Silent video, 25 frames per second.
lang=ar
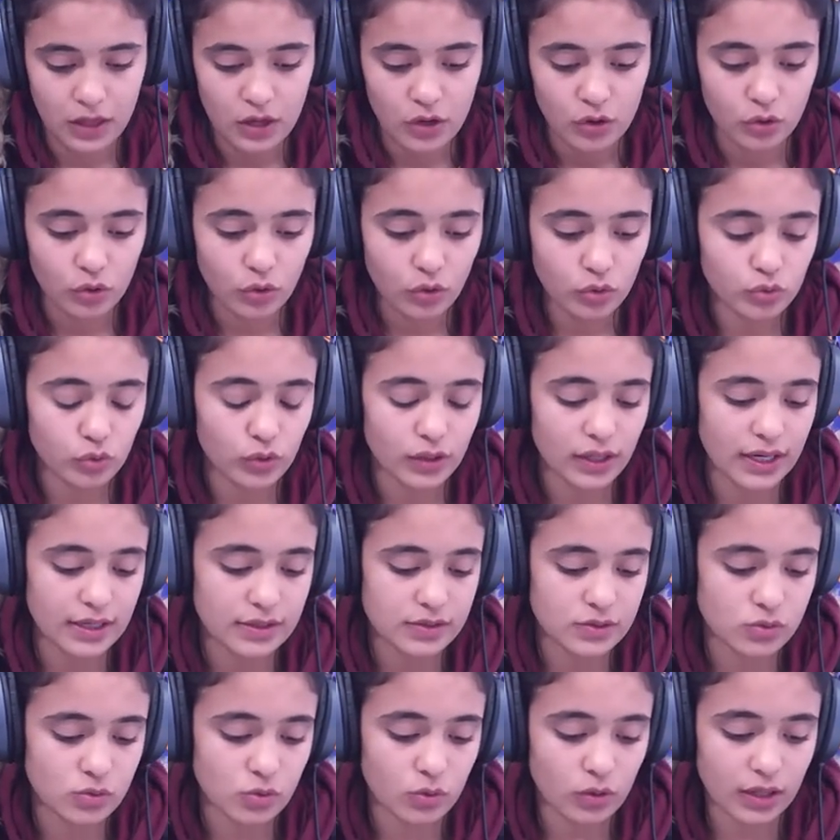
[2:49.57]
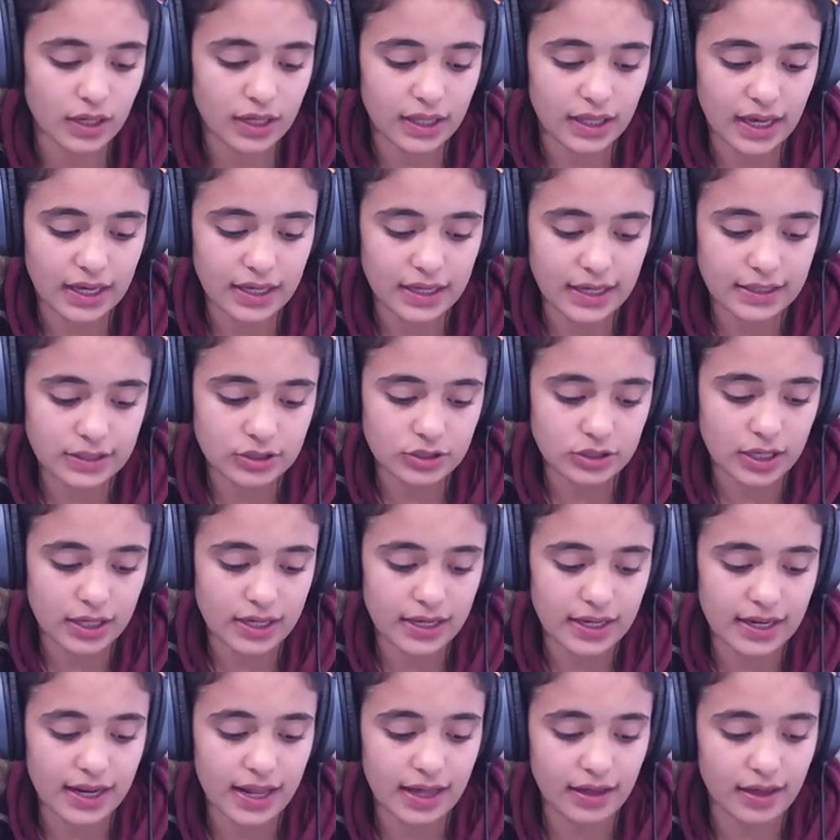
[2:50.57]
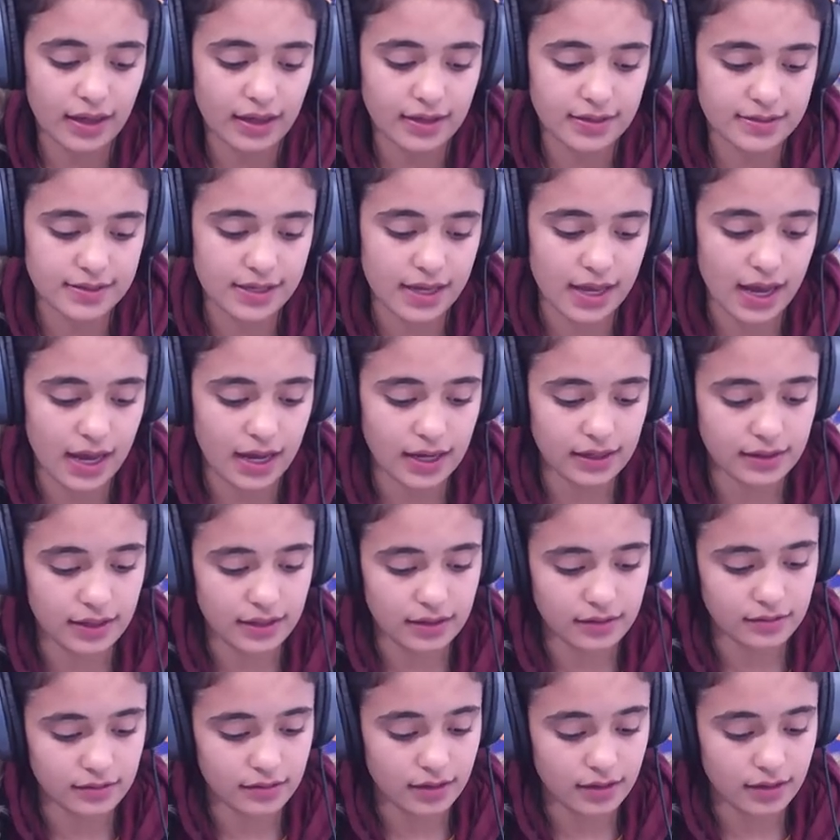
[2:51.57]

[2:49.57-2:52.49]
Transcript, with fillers: رحت إلى السوق لكي أشتري لك ساعة